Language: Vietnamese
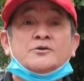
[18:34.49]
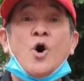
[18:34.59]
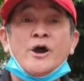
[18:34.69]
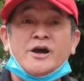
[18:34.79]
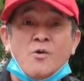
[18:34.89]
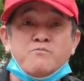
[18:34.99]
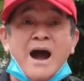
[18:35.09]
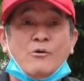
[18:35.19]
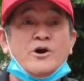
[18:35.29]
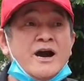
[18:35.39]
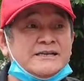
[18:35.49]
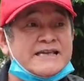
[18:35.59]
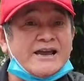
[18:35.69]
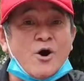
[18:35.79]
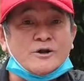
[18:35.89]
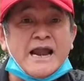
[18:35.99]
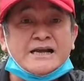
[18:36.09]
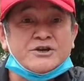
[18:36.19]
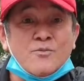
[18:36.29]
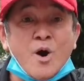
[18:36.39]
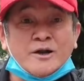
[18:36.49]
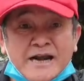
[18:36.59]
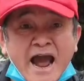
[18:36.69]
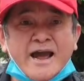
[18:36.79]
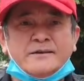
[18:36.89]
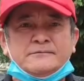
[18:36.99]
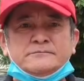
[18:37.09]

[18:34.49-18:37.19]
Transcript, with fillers: tôi không bảo người Sài Gòn là trâu bò lợn gà